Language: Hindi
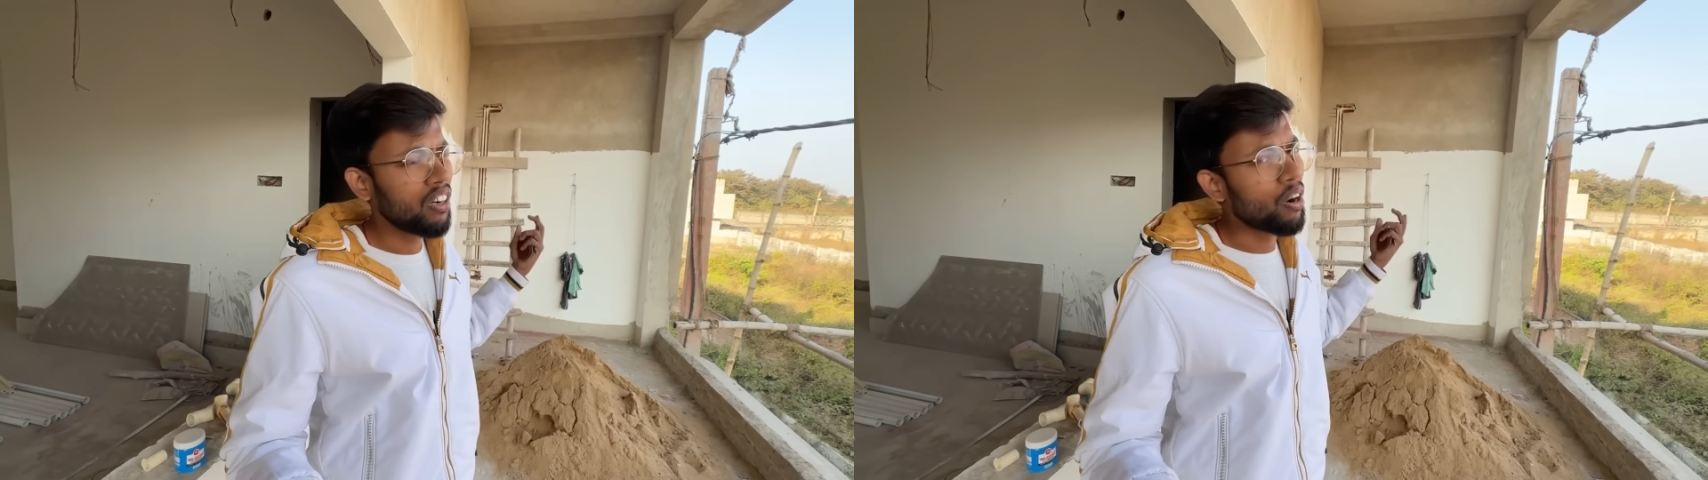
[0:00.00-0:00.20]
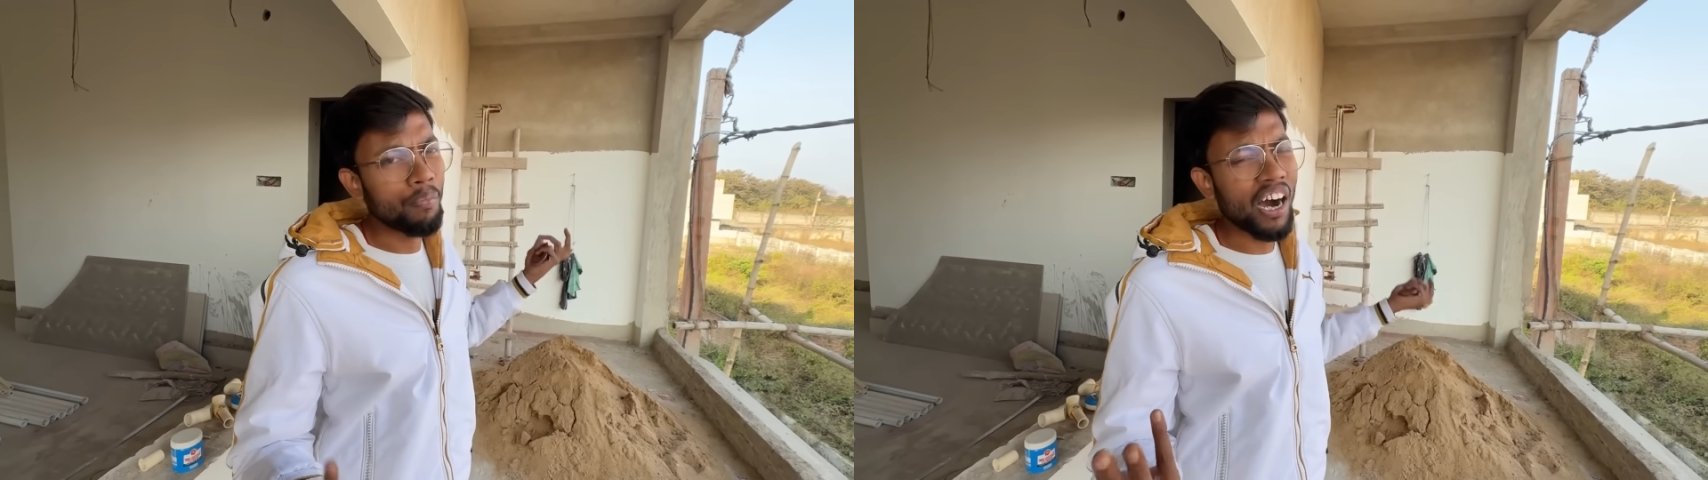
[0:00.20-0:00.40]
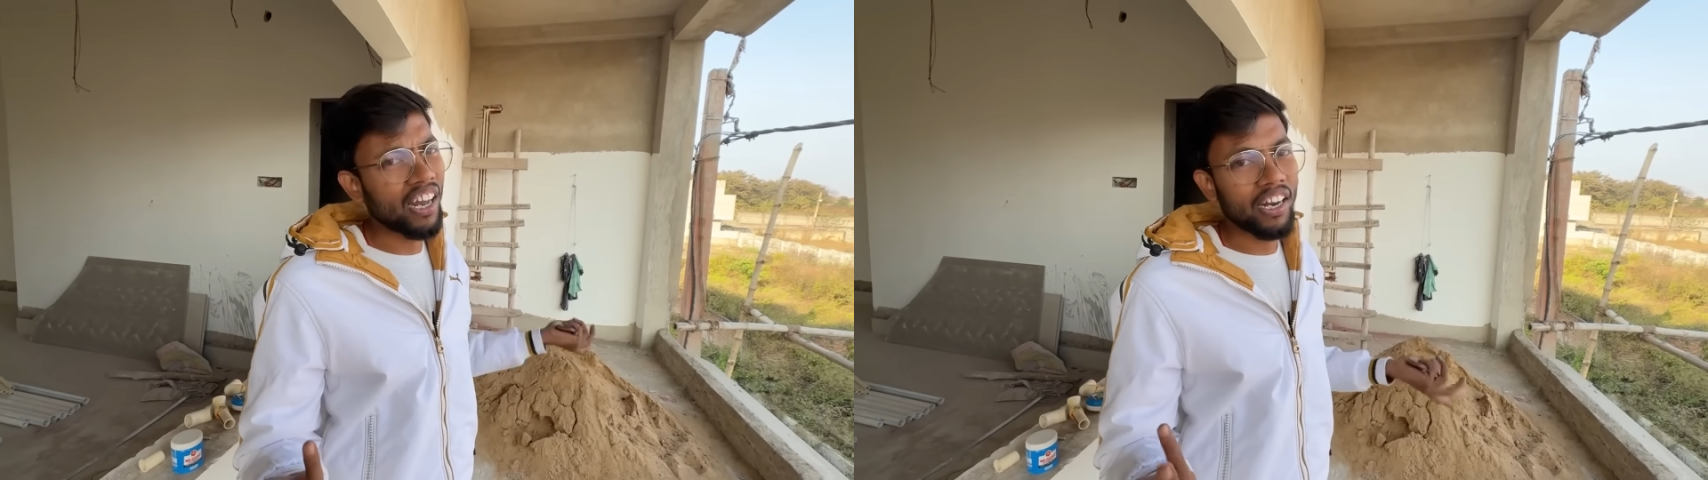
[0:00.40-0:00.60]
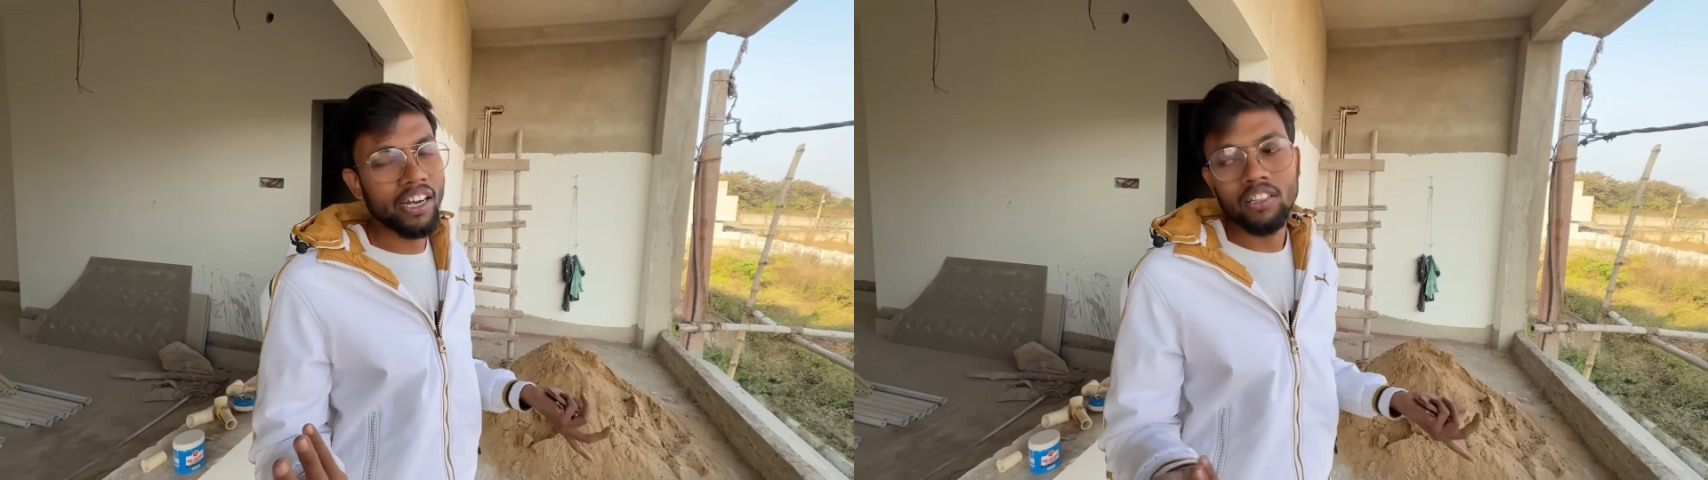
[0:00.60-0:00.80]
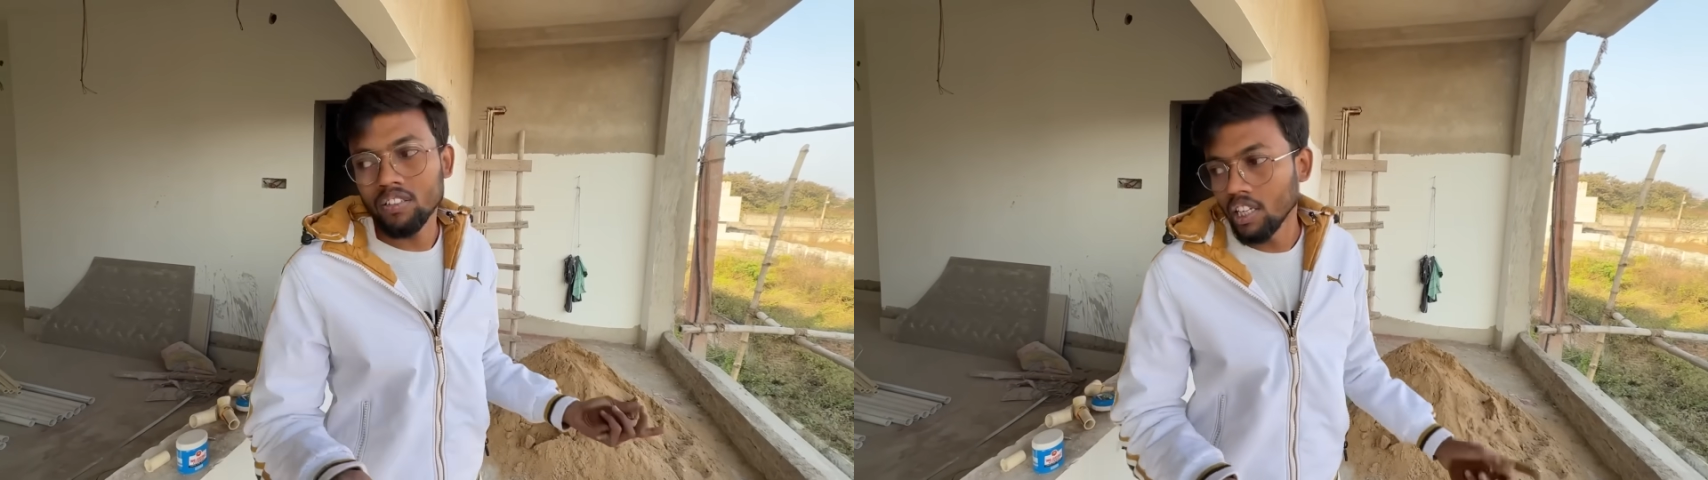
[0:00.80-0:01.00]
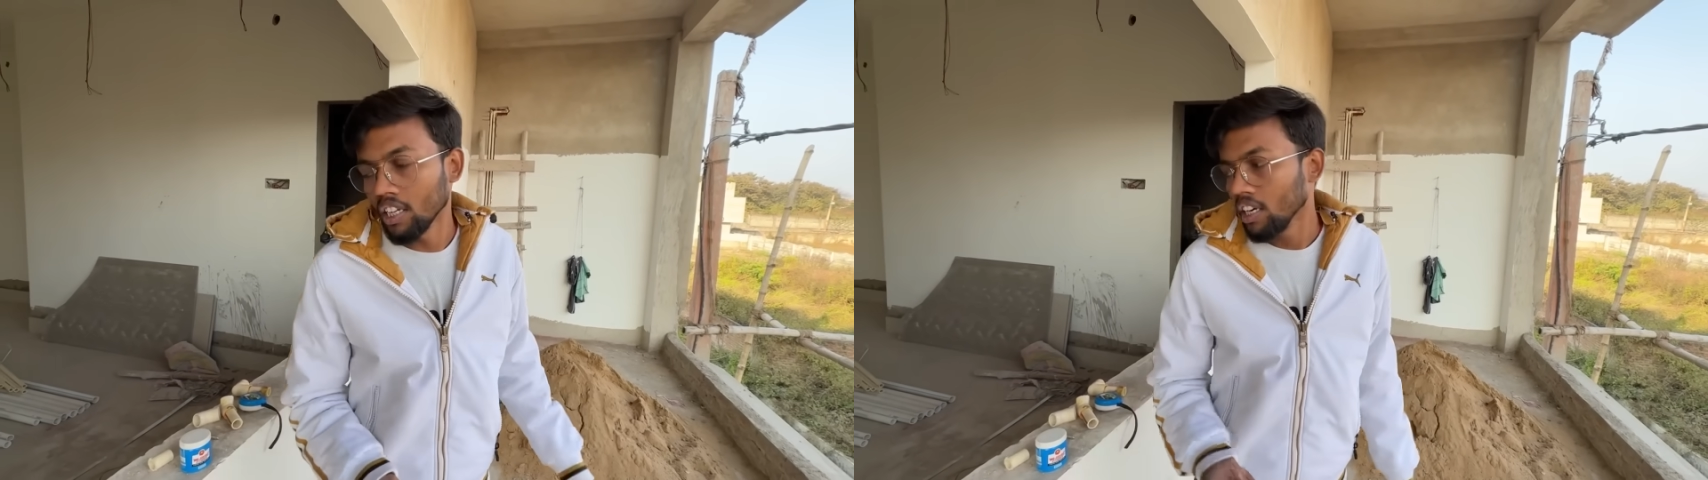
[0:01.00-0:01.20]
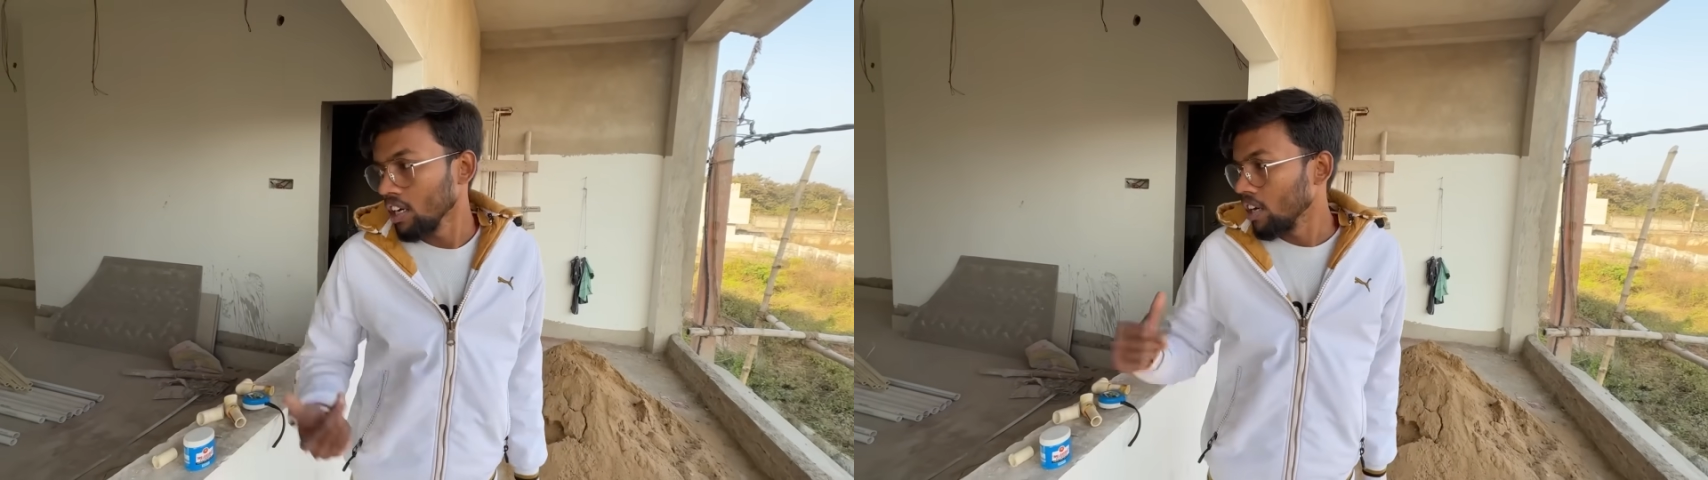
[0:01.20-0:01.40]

और बाहर रहेगा तो सही है